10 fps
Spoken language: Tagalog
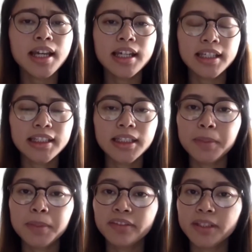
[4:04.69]
hindi
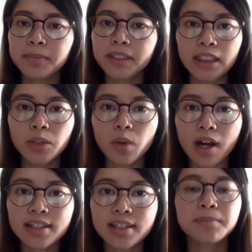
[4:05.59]
pa rin
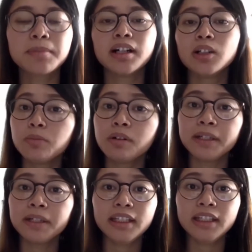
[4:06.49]
maiiwasan ng mga lumang
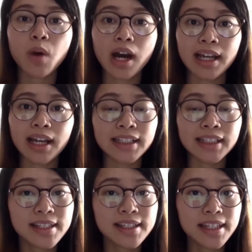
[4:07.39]
paniniwala at ang
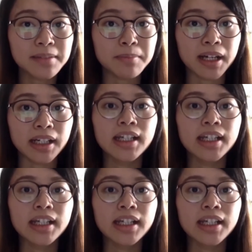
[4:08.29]
stigma